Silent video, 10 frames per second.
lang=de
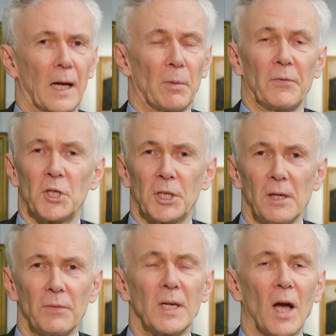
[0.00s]
Aber wie
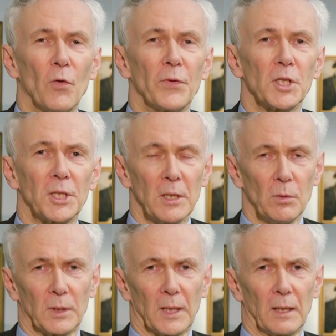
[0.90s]
stellen wir die
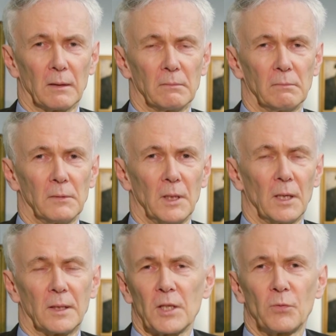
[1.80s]
Auferstehung dar?
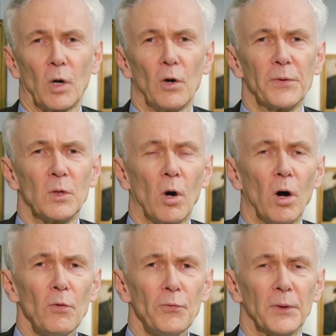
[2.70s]
Das, worauf wir
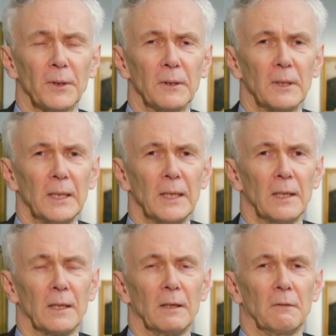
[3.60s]
nur hoffen,
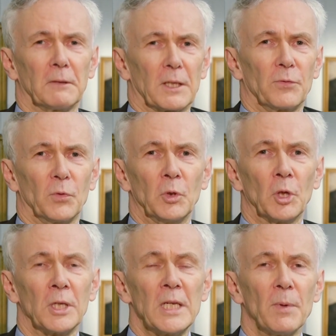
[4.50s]
das, wo
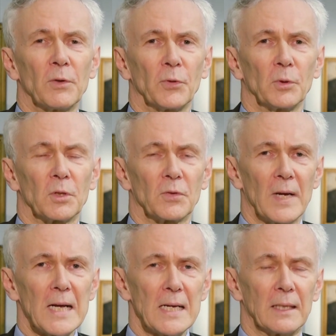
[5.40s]
noch niemand von uns
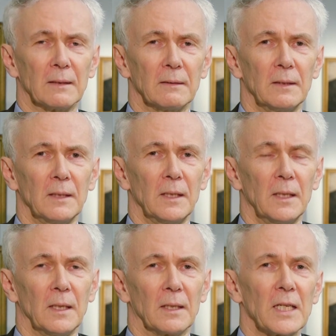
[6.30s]
war,
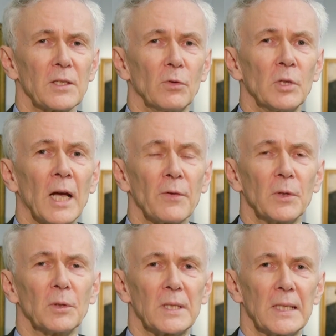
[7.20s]
das, wonach
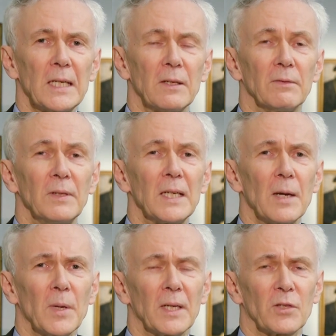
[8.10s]
wir uns sehen, wie
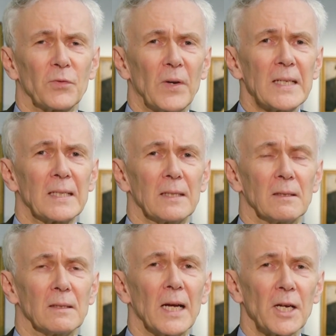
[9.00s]
kann man das fassen,
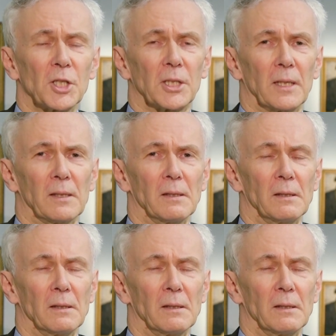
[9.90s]
darstellen?